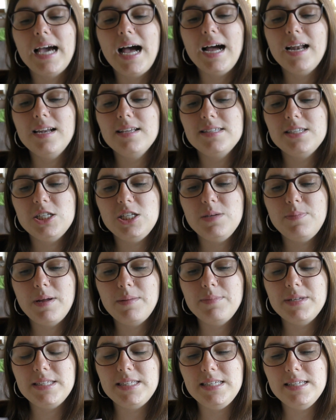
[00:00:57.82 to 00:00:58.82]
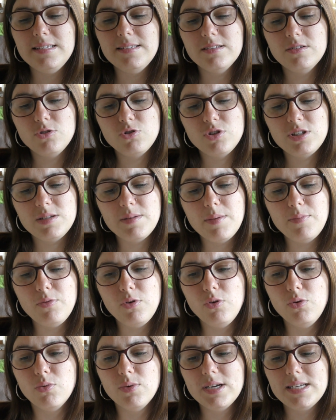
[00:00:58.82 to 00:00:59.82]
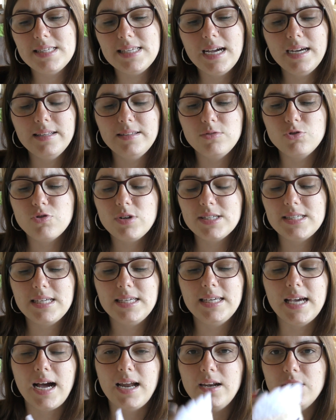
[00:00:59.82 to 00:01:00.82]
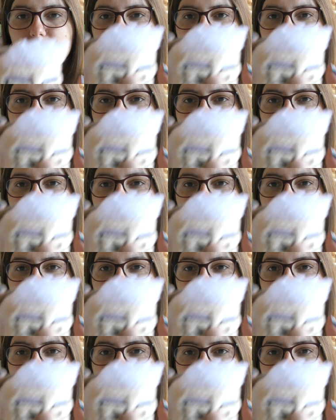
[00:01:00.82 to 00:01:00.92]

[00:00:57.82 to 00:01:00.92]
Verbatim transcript: Carl, si je dis pas de bêtises. Je ne sais même plus le nom exact. Je crois que c'est Carl